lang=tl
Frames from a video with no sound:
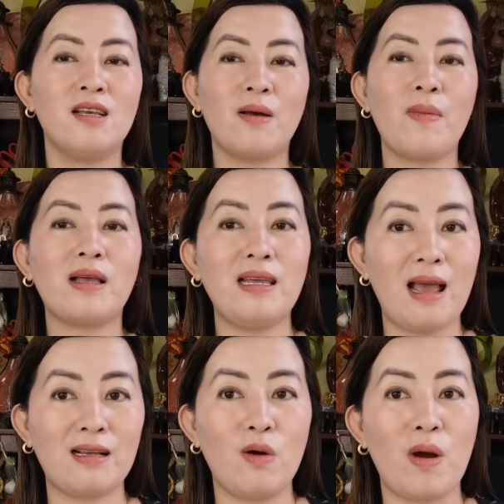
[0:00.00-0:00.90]
sa mga
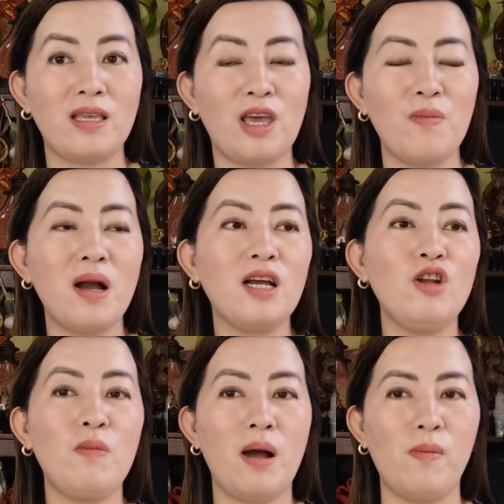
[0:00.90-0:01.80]
ginagawa niya. Yung mga
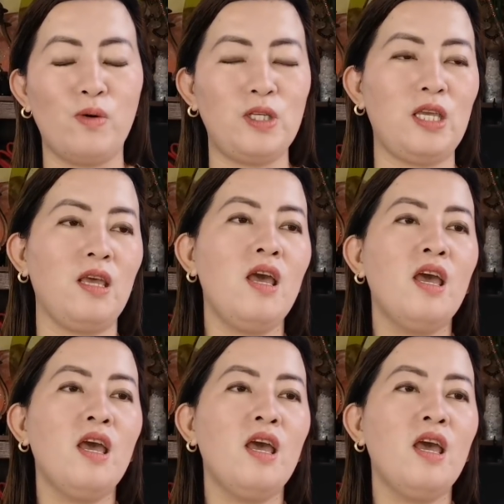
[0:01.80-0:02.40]
ganon mga bossing.